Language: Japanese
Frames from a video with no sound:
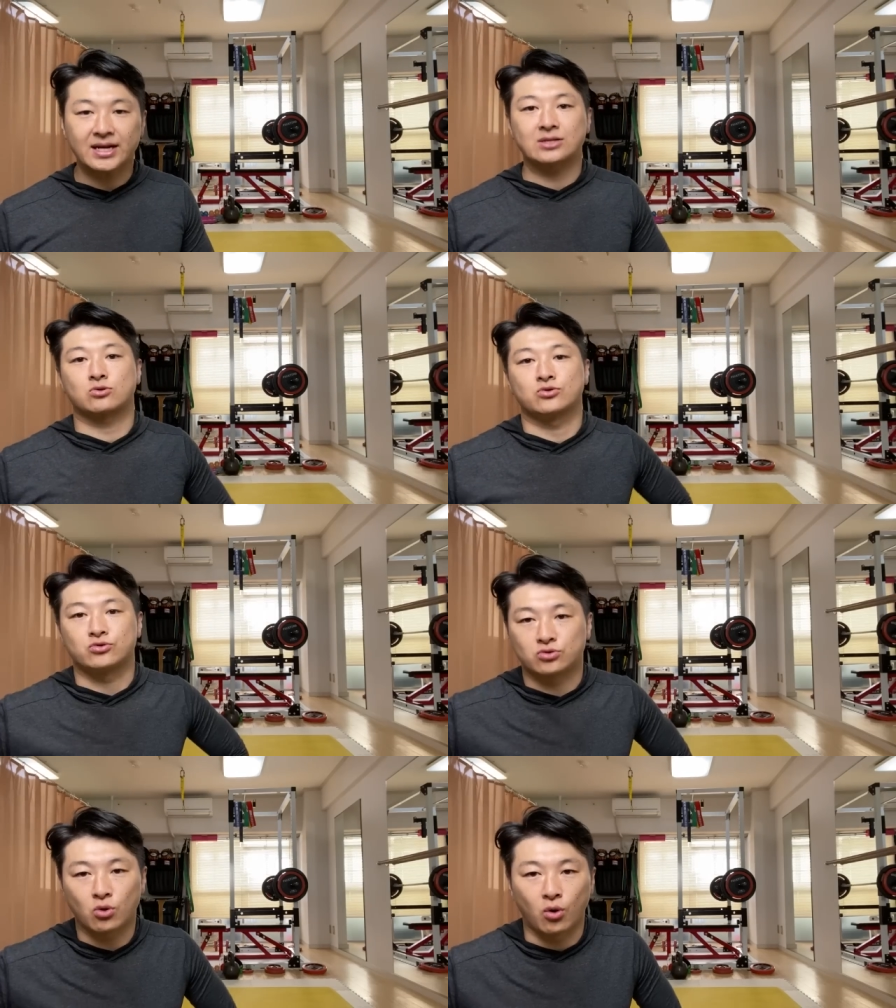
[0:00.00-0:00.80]
ぜかとい
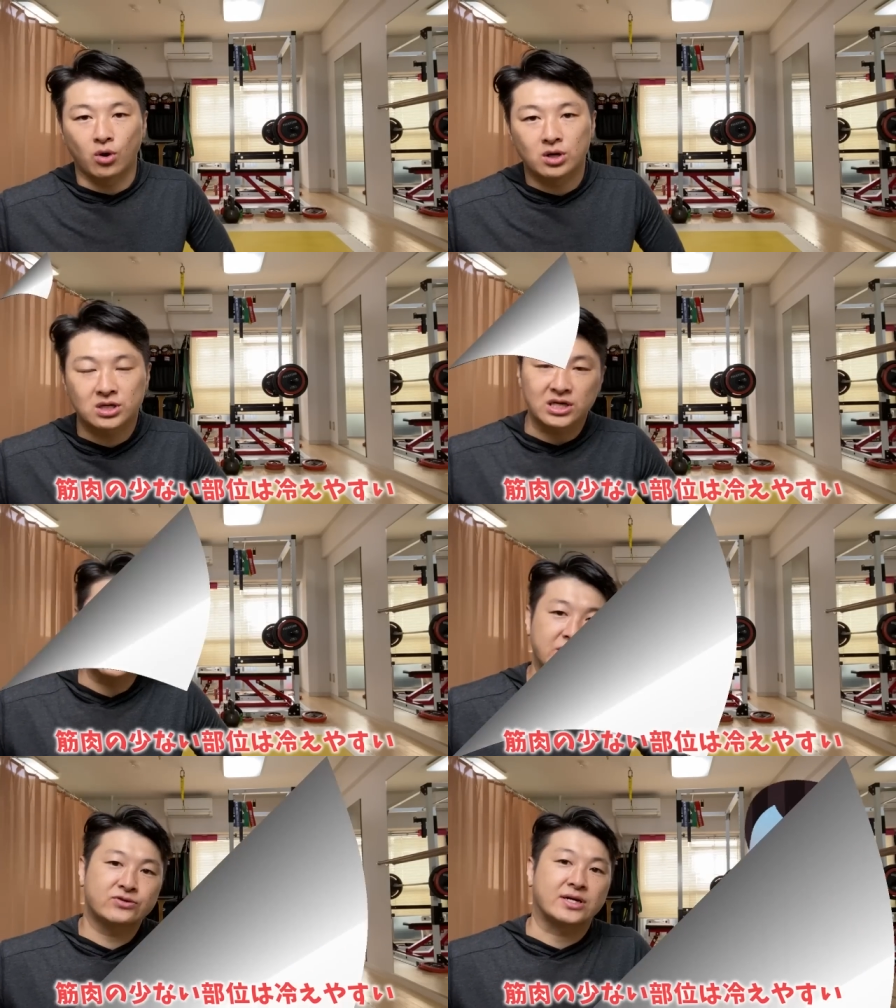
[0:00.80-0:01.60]
うと、
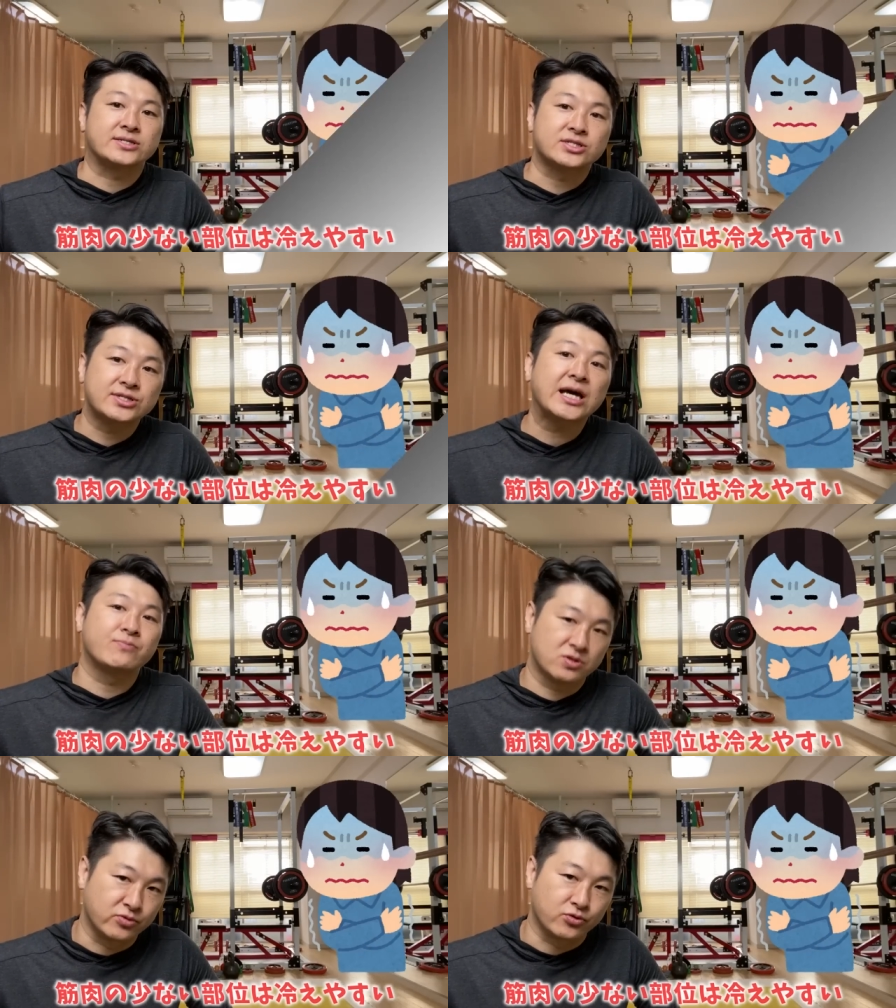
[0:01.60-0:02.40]
筋肉が少な
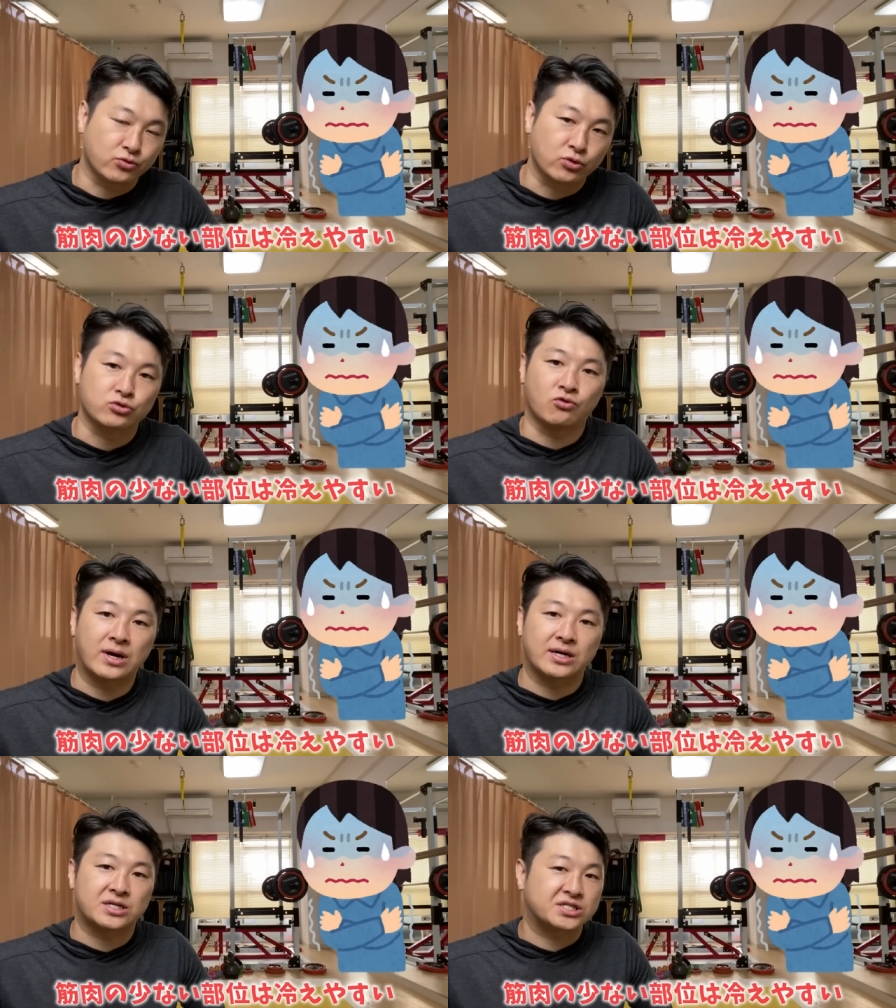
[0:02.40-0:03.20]
い部分というの
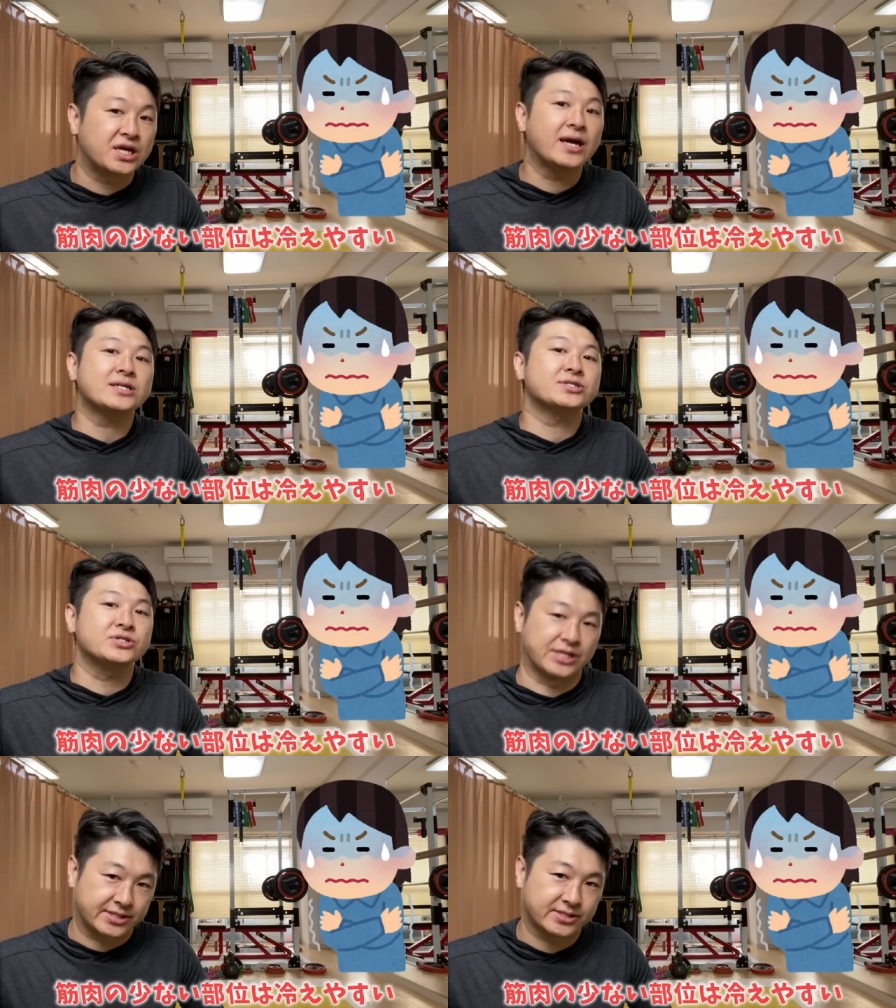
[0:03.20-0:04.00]
は冷えや
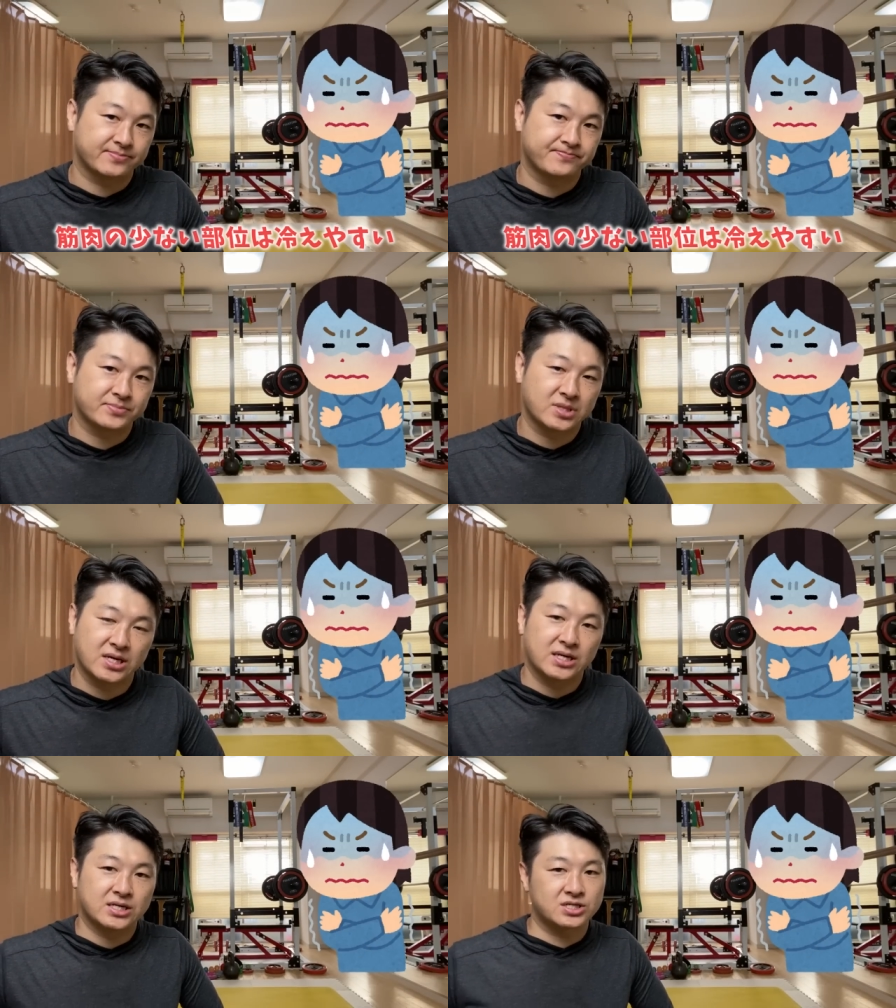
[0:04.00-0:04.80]
すいです。
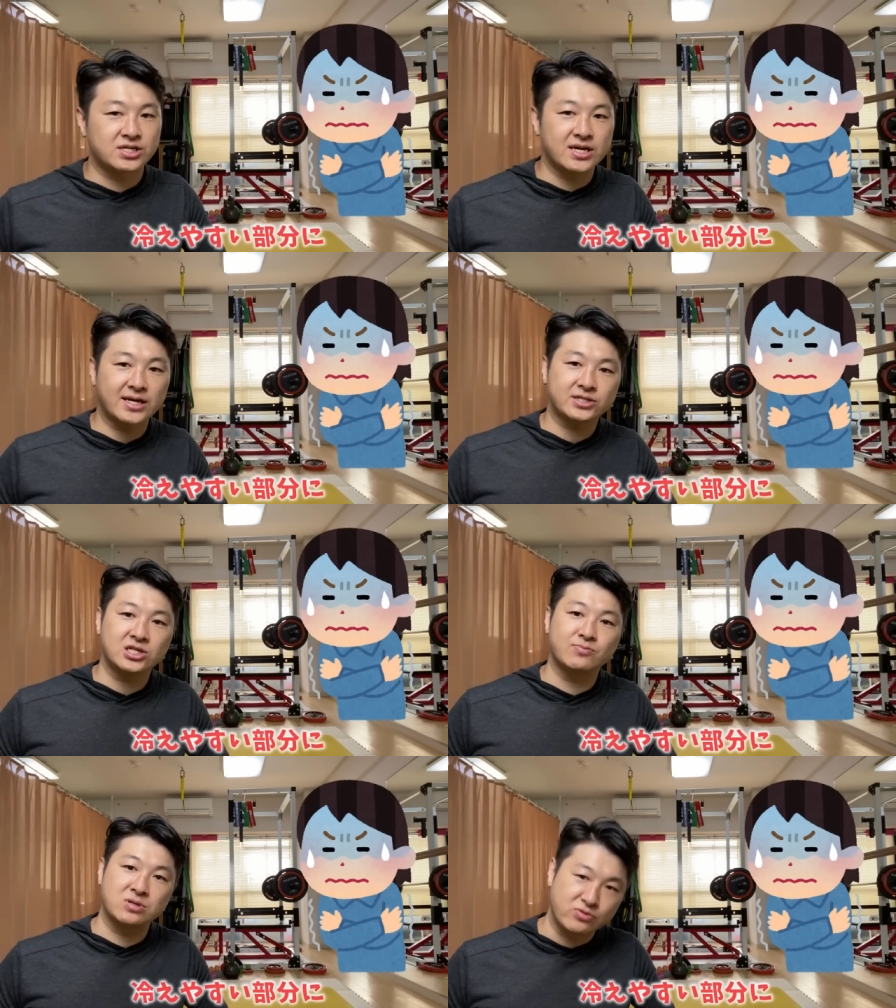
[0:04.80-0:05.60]
冷えや
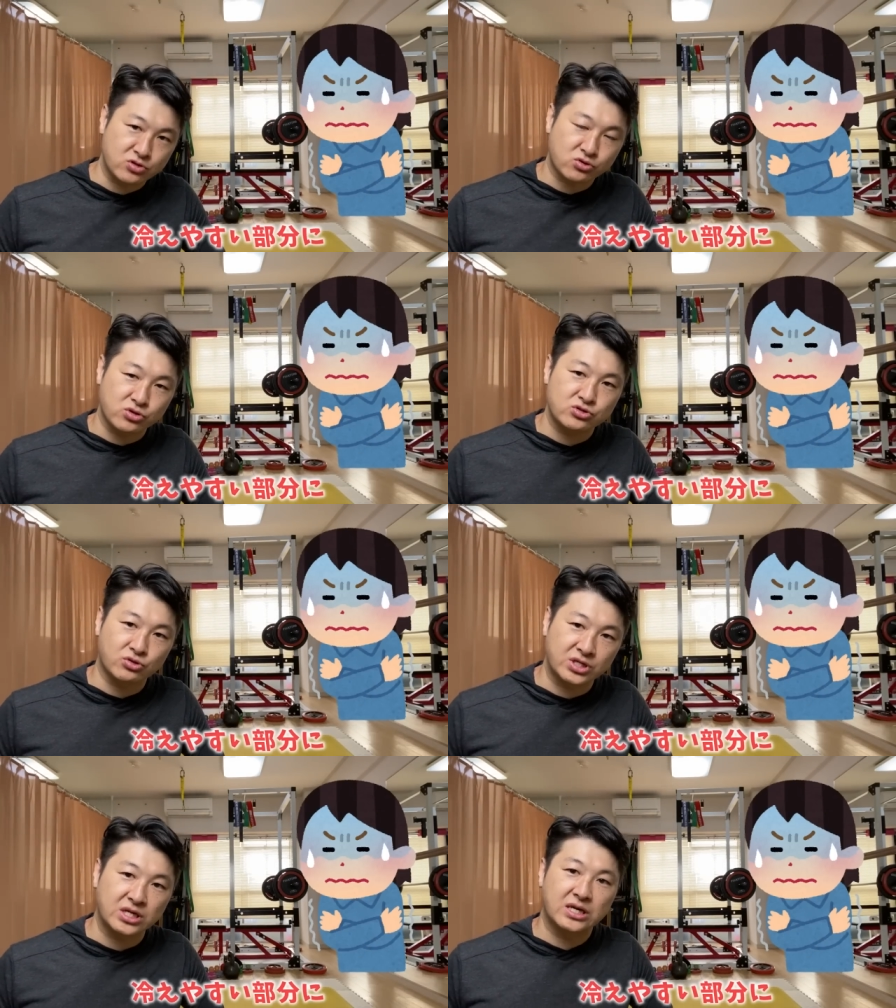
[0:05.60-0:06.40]
すい部分という
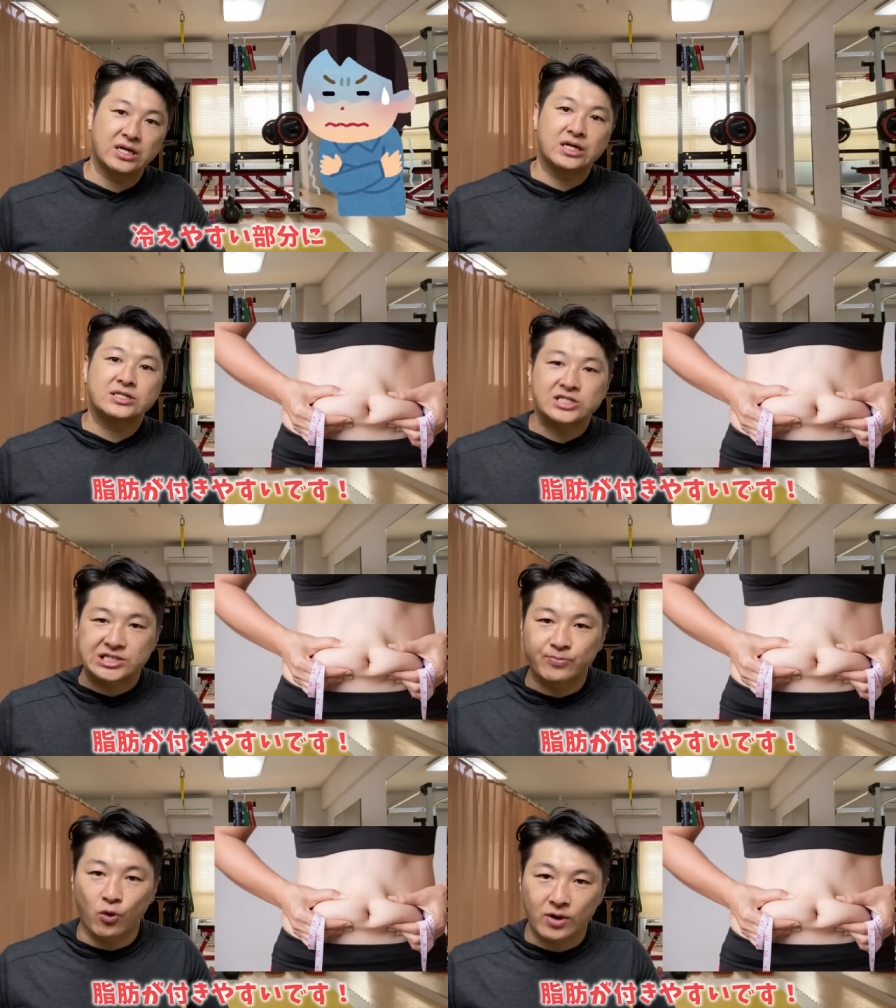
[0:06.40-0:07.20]
のに
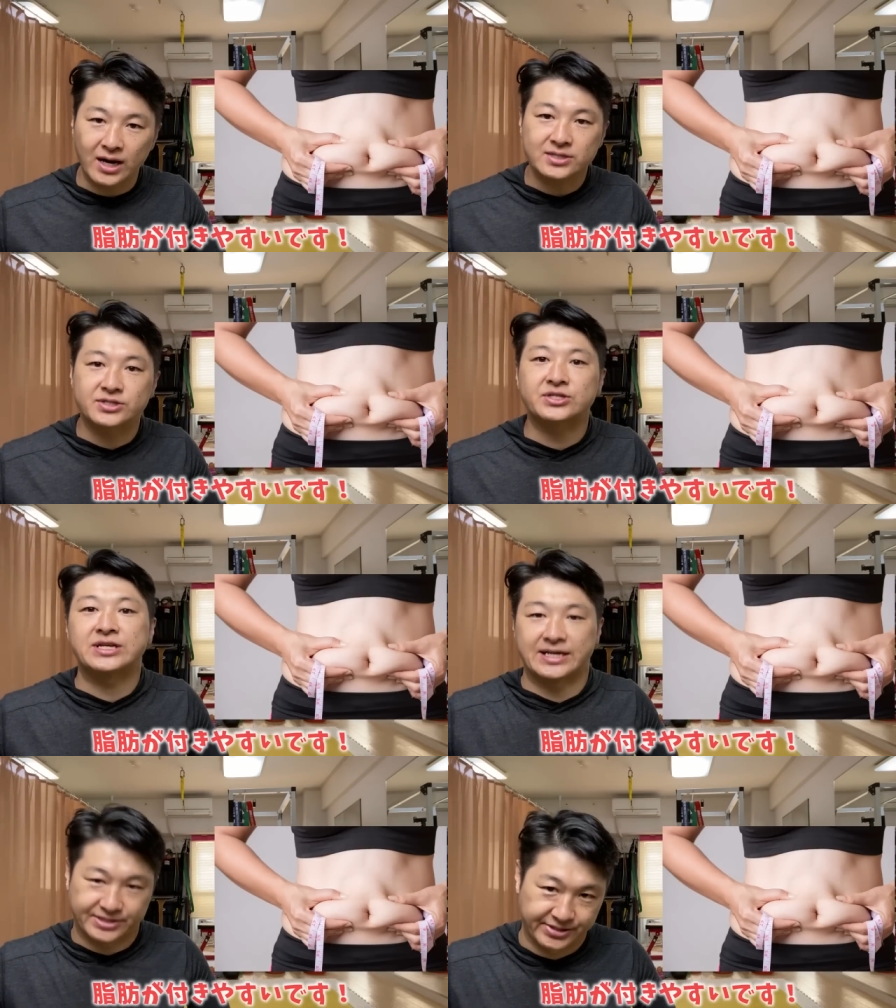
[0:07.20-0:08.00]
脂肪がつ
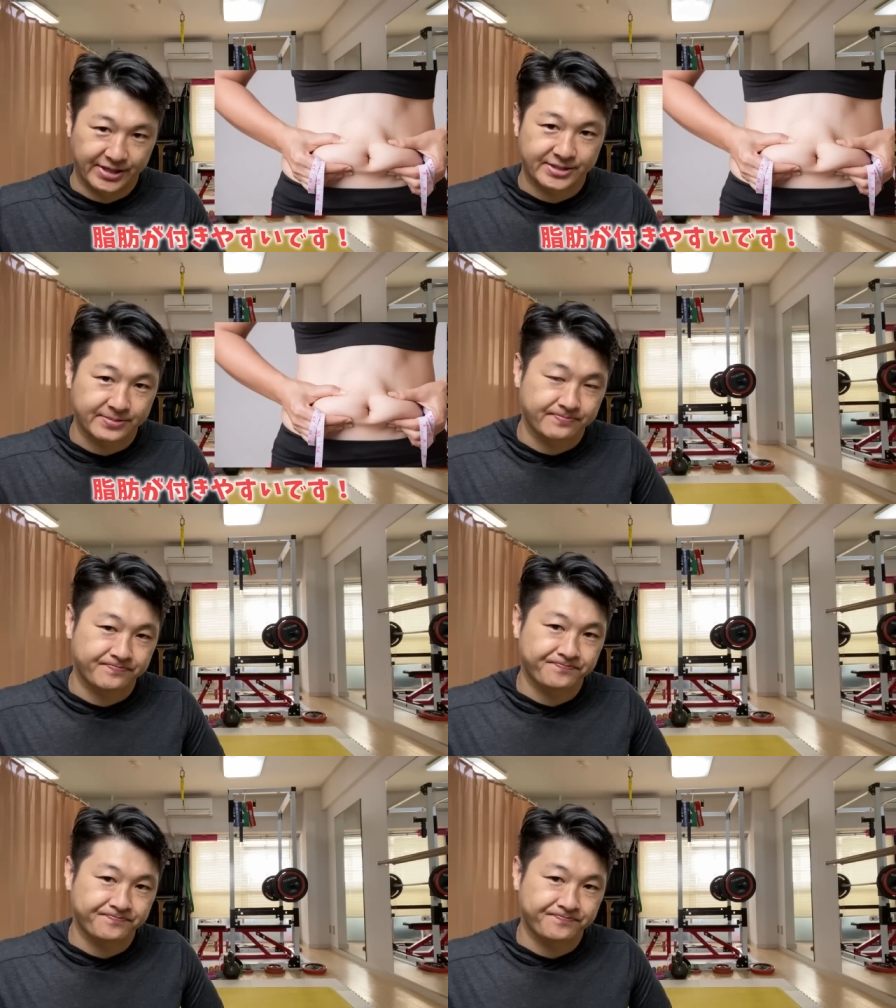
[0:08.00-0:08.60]
きやすいです。